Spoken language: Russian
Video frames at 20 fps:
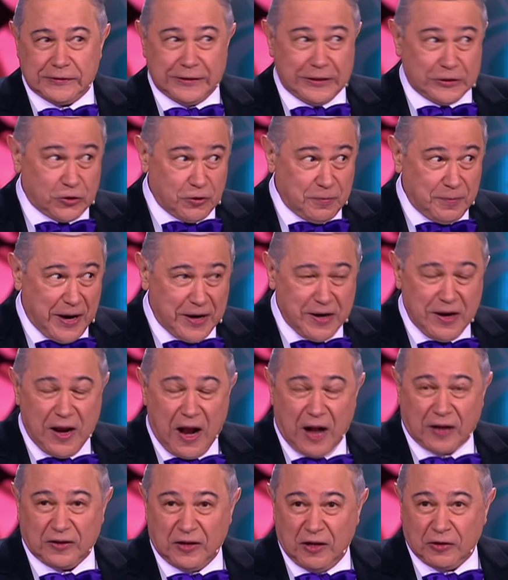Слышал
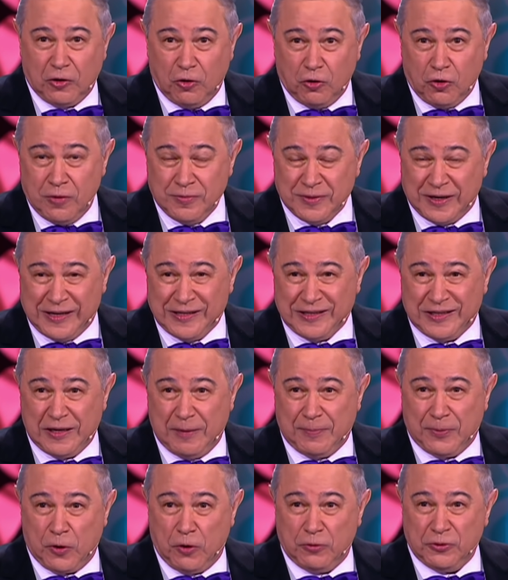маньяк на другом
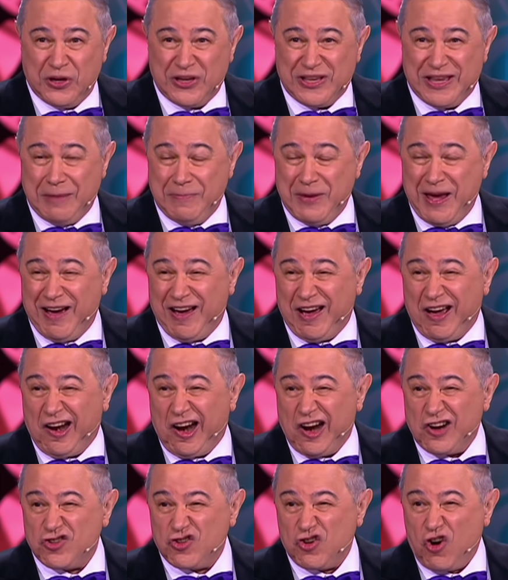конце провода. Тебе
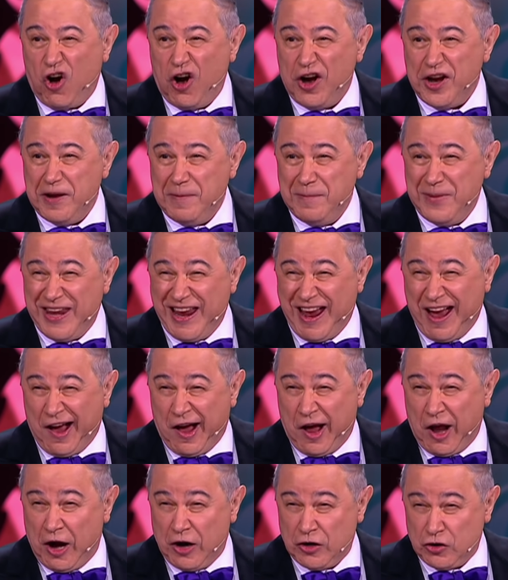хорошо и мне
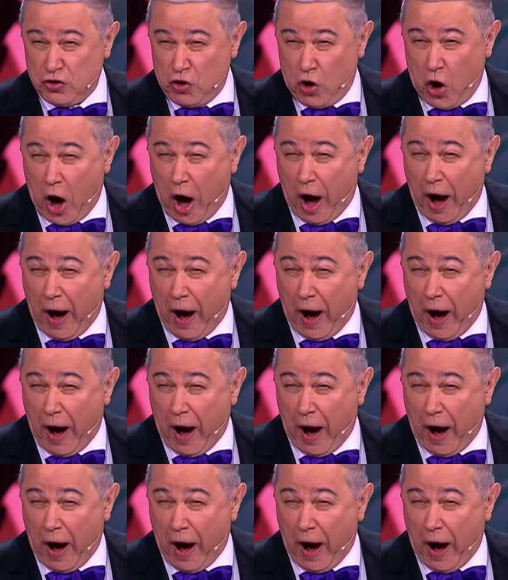хорошо.